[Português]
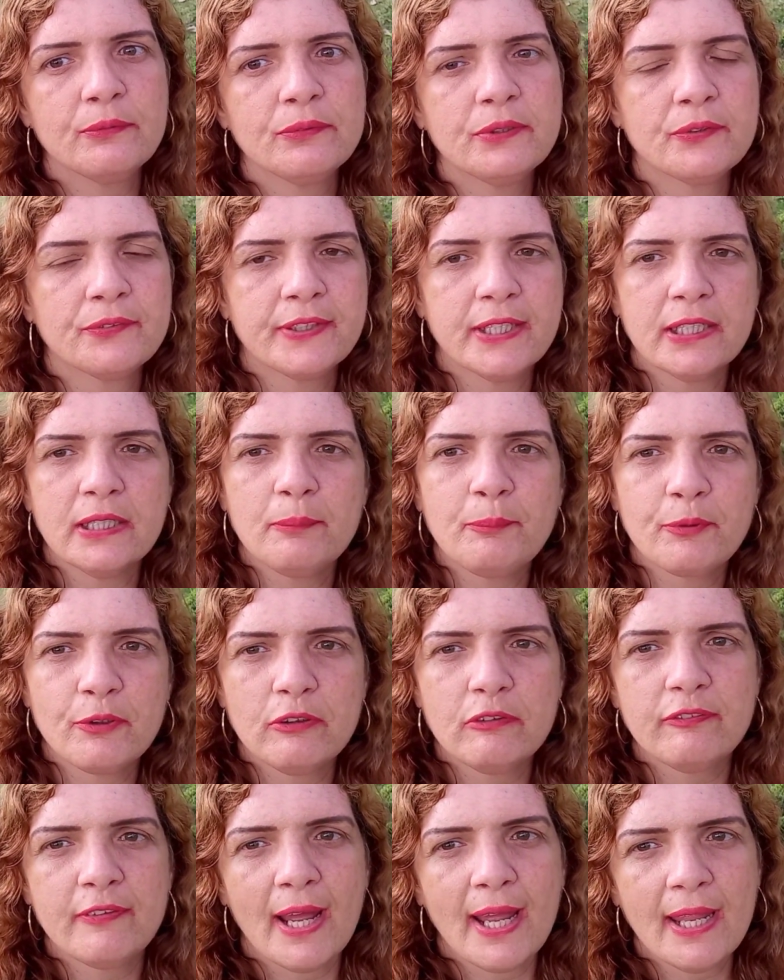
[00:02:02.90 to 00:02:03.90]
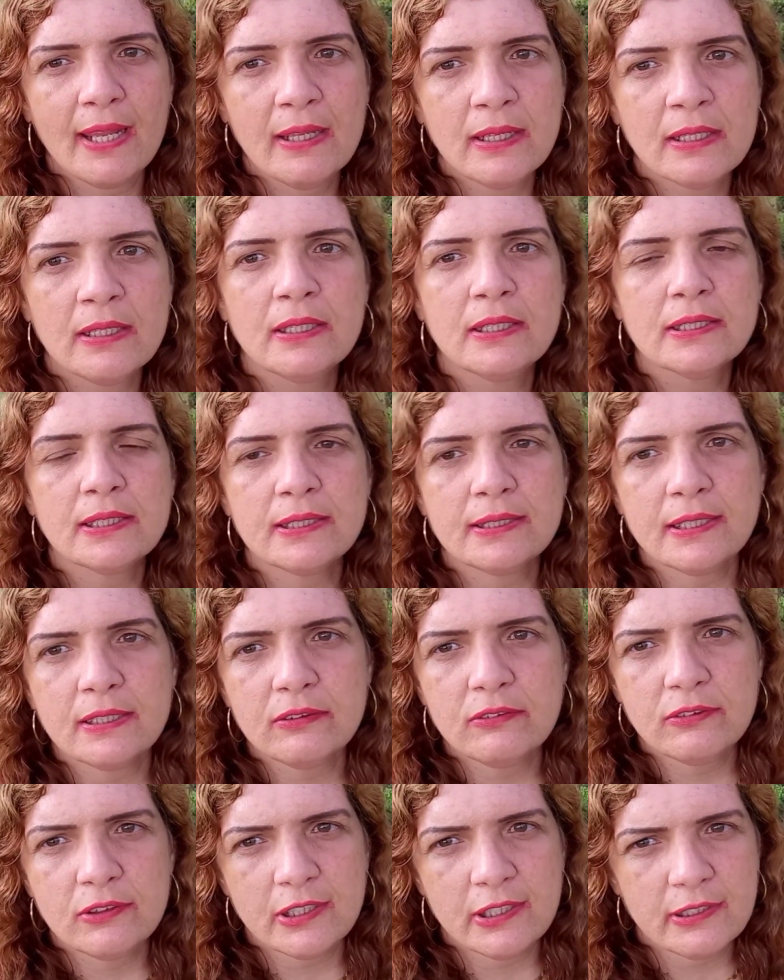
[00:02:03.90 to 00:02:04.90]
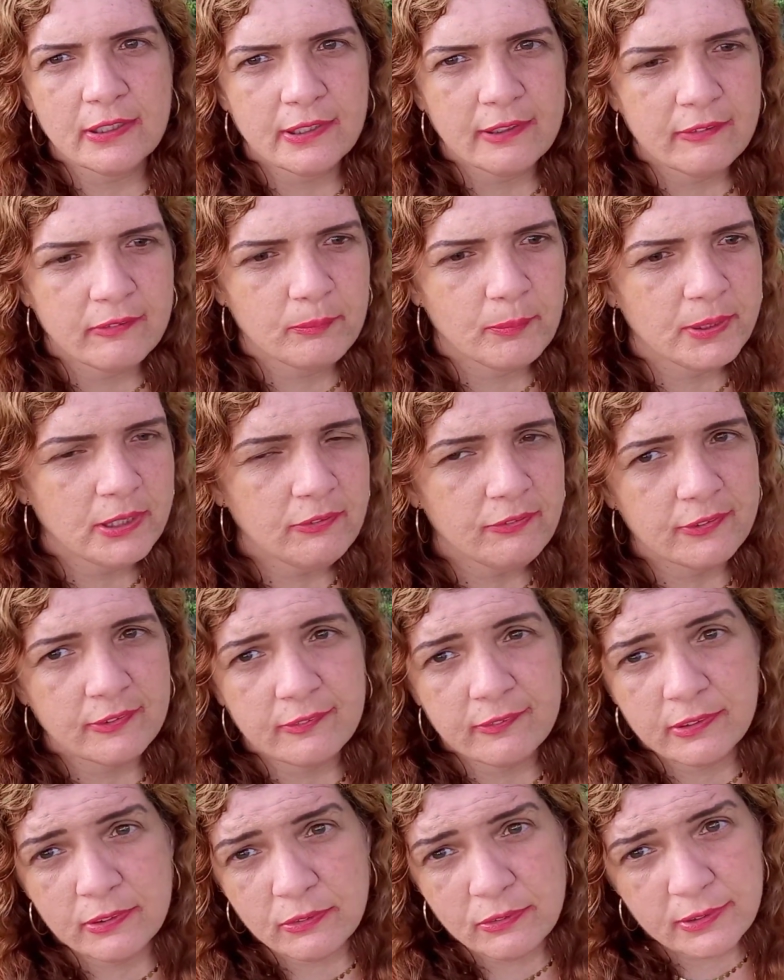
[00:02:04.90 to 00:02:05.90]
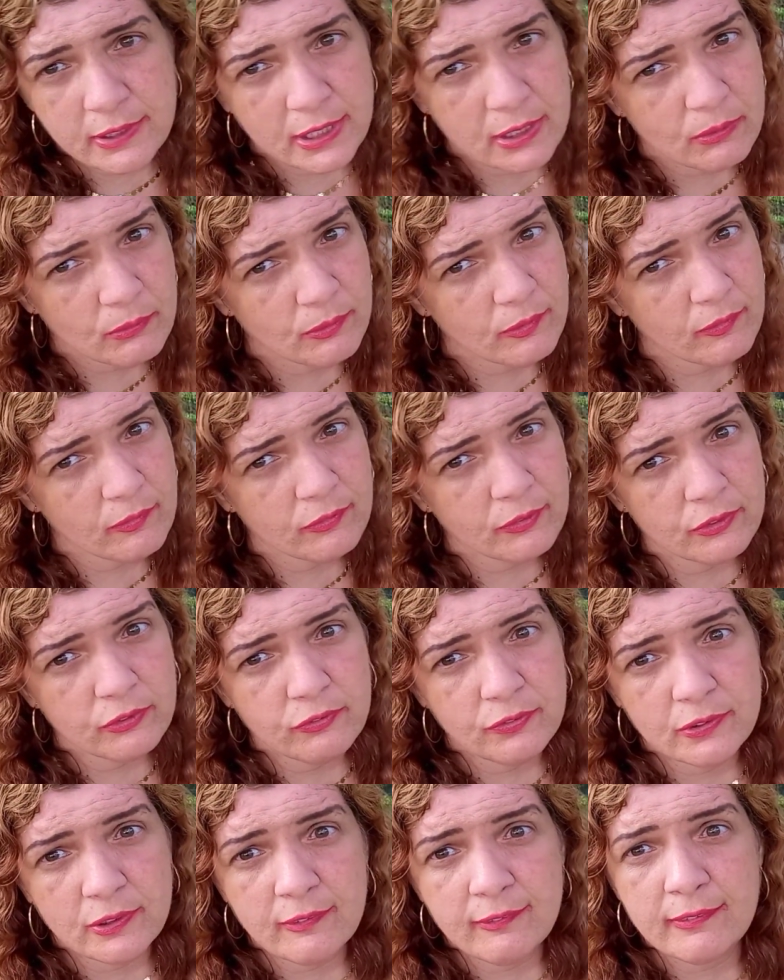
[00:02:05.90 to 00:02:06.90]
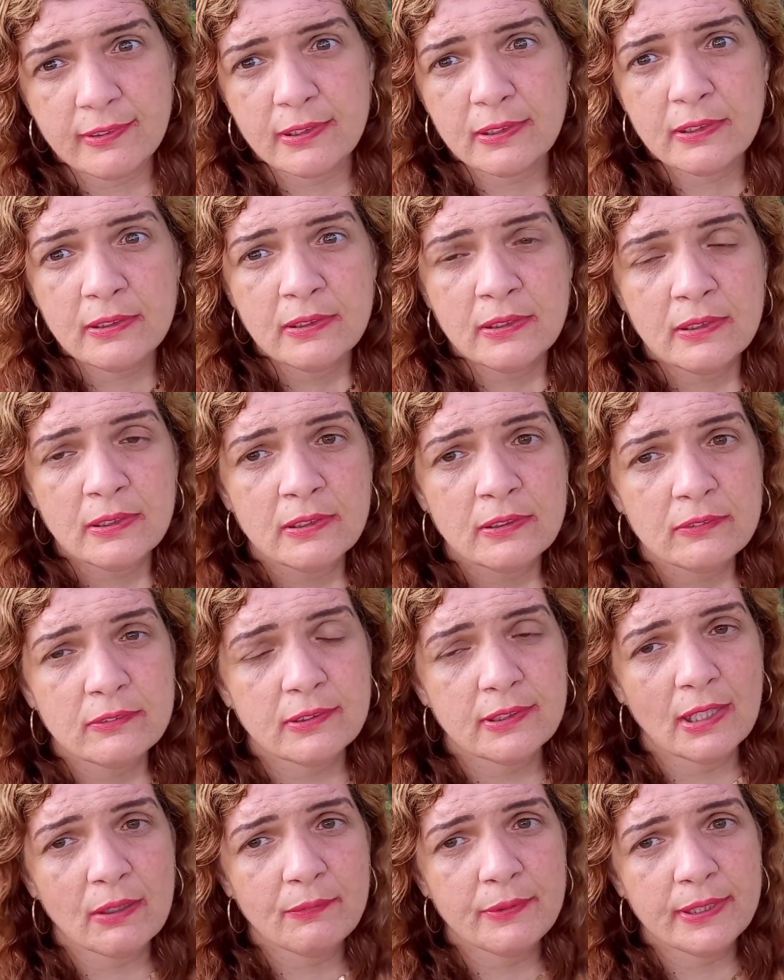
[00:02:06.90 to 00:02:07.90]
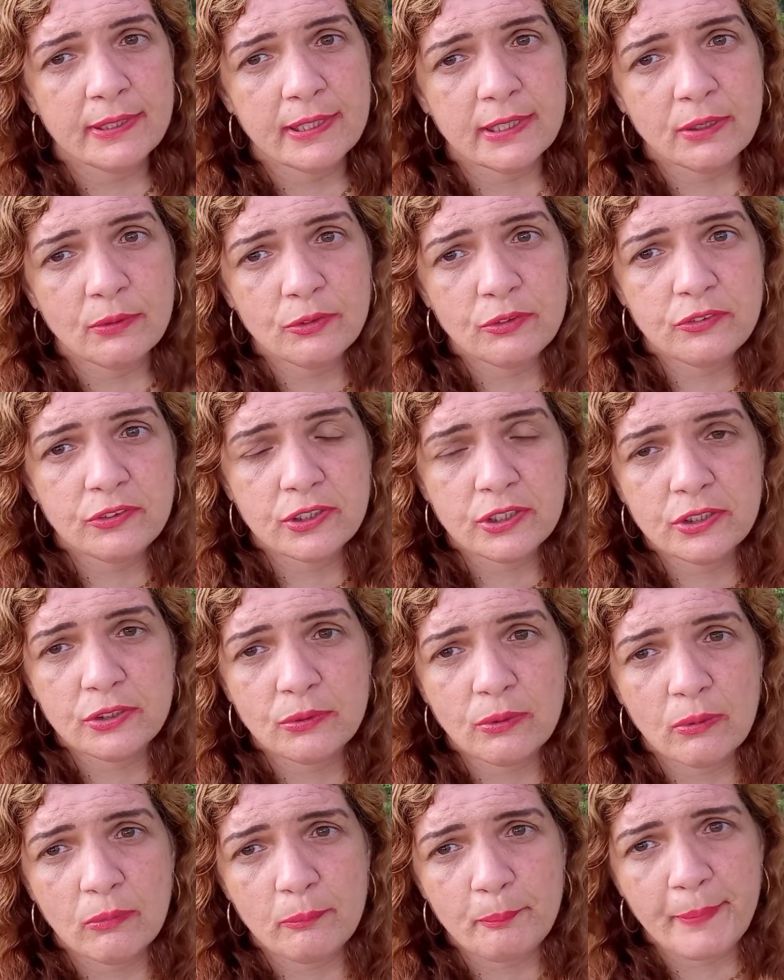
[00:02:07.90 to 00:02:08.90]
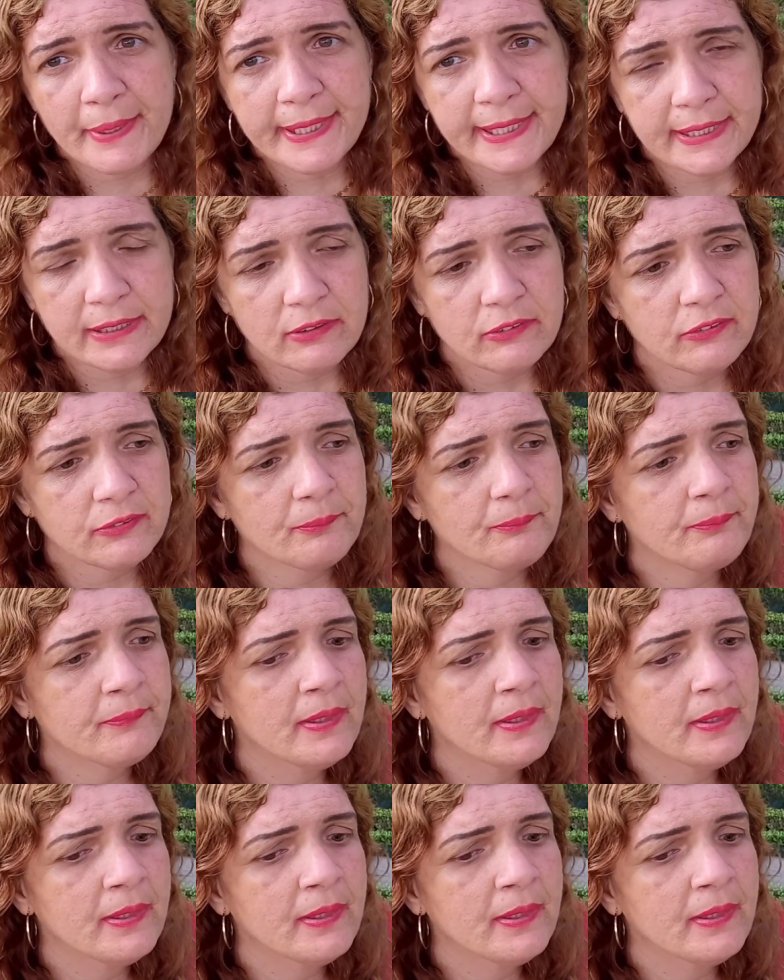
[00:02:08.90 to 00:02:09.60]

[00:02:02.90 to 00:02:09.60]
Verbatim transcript: um, não. Tem que provar que tem direito a esse benefício, que não tem condições financeiras de dar um enterro digno a um parente.